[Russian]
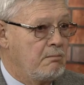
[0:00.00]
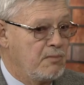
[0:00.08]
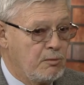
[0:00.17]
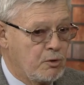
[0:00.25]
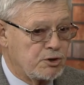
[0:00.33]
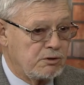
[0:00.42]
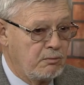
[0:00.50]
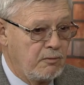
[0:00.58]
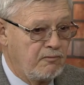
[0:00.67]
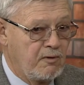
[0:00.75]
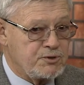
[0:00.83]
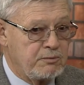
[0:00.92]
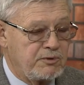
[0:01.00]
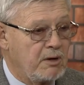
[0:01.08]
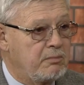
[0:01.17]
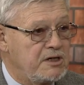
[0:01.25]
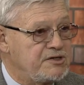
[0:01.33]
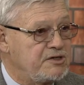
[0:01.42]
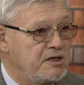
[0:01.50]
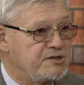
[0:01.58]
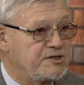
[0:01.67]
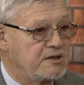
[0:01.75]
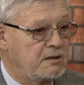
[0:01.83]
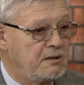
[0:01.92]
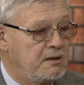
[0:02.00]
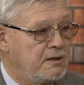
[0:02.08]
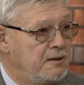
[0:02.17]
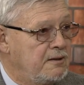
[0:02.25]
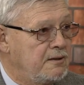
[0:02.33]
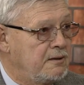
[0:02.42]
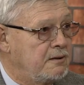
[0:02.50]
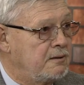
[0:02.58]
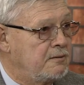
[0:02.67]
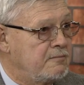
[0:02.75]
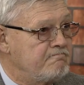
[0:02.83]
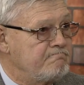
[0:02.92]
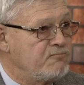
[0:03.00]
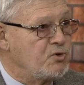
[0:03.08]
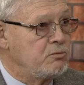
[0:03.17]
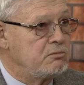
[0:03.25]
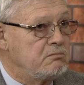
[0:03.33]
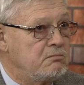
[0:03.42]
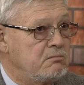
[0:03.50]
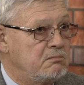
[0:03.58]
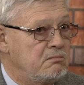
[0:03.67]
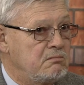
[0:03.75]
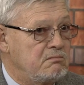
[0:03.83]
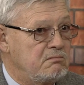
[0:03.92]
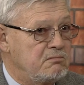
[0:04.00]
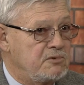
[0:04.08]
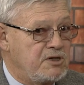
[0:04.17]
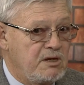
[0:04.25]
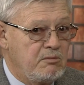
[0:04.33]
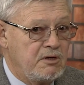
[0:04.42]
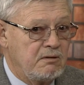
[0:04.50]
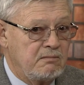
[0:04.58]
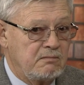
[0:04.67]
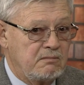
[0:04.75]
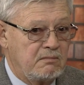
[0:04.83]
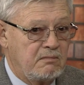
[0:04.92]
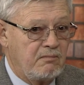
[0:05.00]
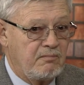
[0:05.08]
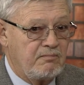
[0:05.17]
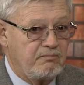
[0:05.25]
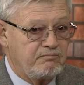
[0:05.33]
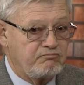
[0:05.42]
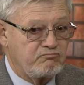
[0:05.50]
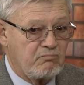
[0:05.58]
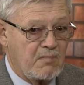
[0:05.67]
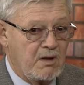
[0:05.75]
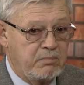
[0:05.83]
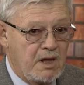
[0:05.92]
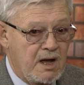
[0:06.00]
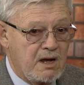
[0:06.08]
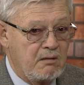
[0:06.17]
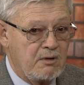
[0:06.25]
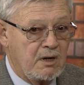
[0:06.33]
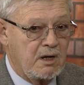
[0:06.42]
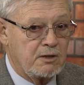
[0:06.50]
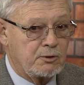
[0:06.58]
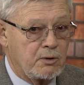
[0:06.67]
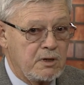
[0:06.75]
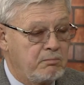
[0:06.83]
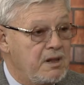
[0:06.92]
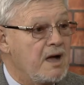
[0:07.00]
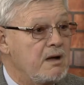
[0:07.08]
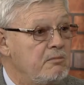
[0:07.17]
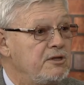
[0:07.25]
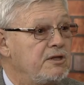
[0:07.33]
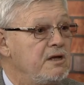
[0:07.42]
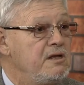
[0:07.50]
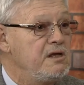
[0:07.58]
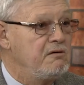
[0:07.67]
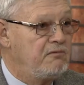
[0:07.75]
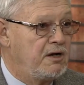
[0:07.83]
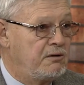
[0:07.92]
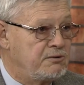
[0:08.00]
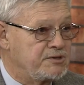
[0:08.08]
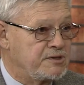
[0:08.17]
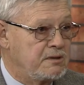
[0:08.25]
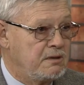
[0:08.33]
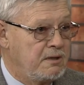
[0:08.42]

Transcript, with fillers: Мы можем, в общем-то, обольститься э, ну, теми благами, которые благами-то и не являются.